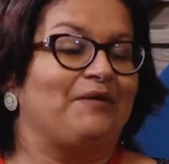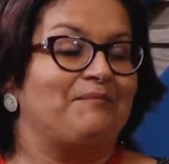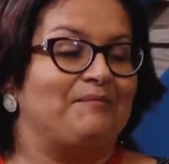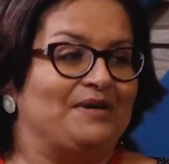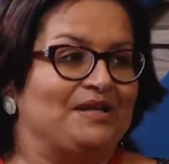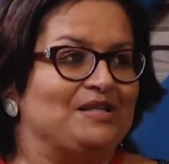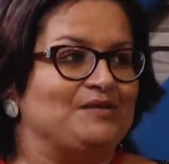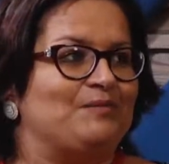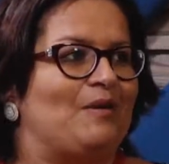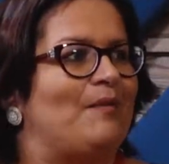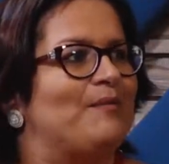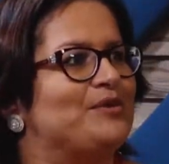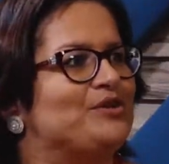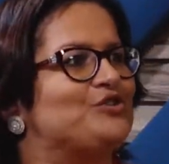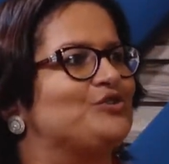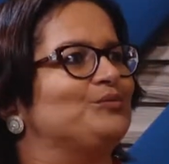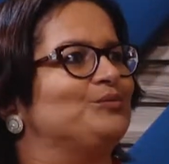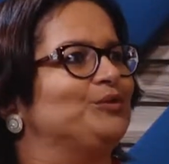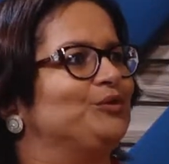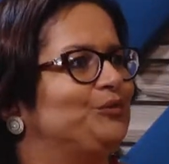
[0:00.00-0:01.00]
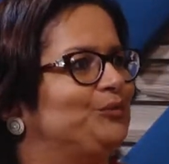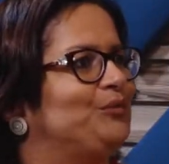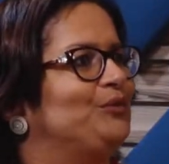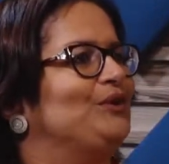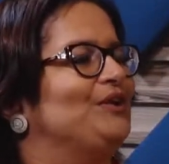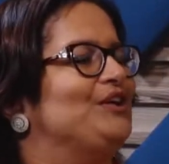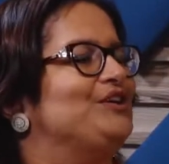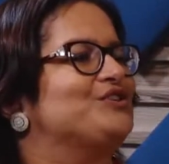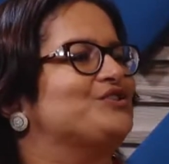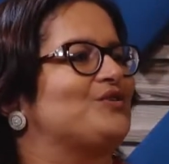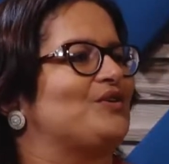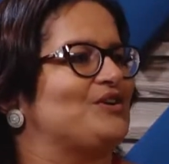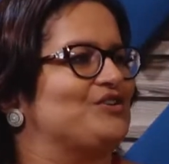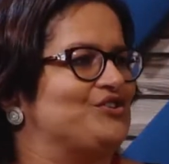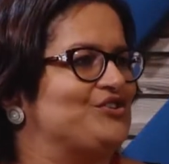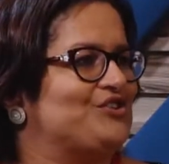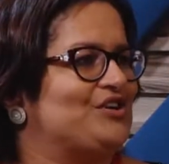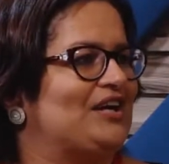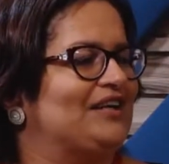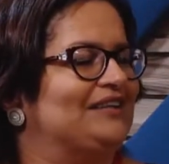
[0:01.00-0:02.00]
Principalmente no mundo político, a
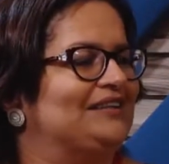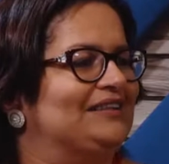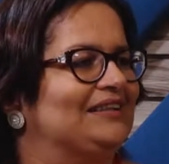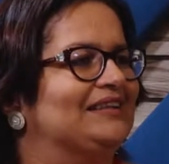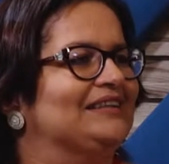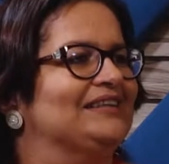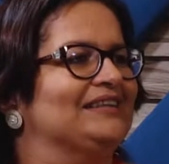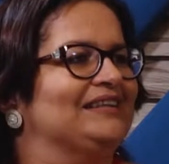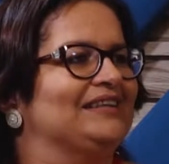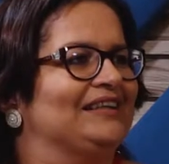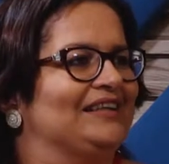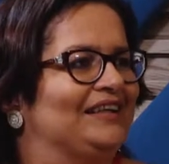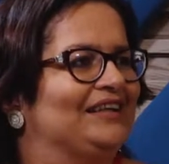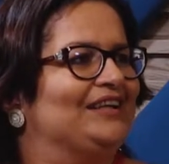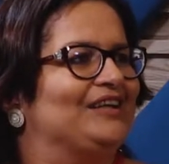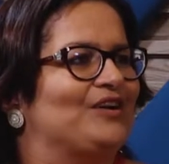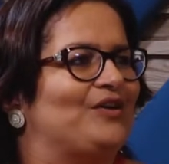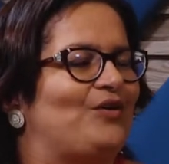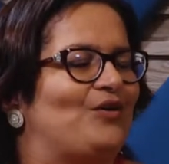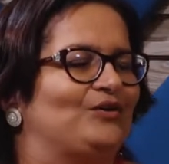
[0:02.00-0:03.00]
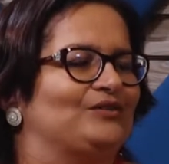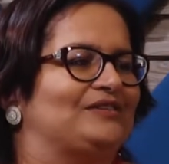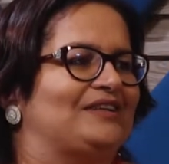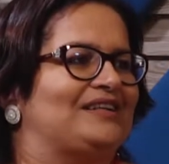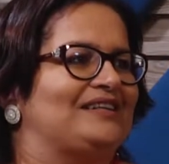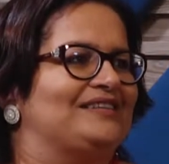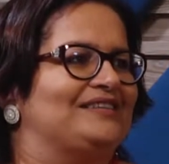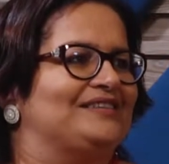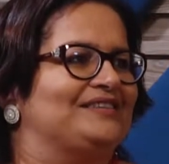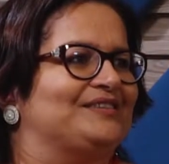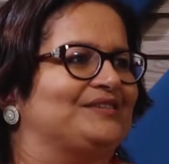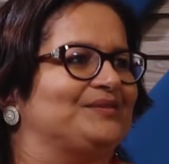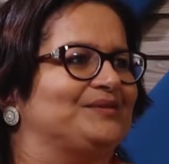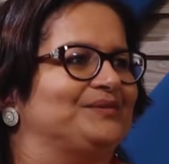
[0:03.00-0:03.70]
gente ainda encontra isso.